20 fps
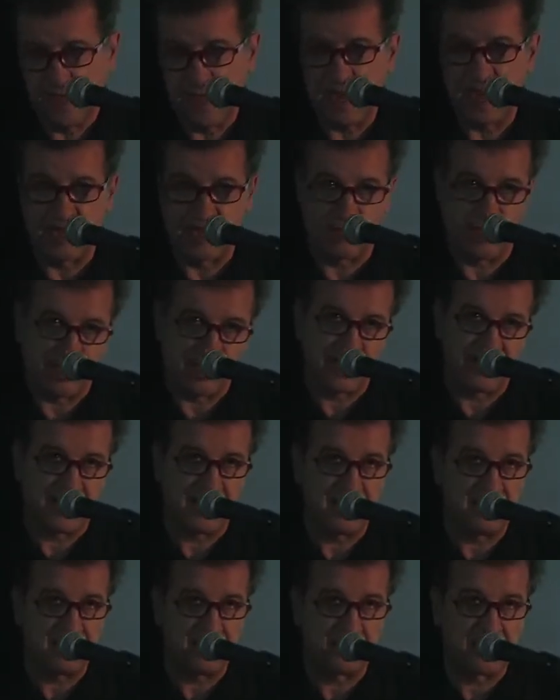ecco, anche il
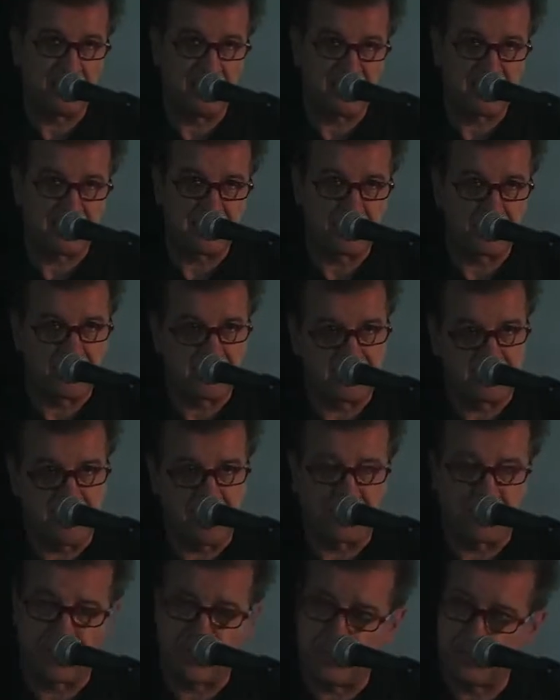reddito di base
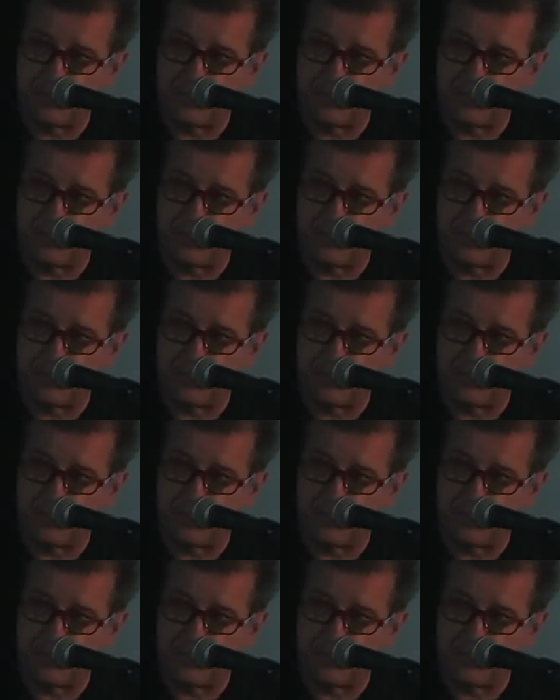incondizionato, il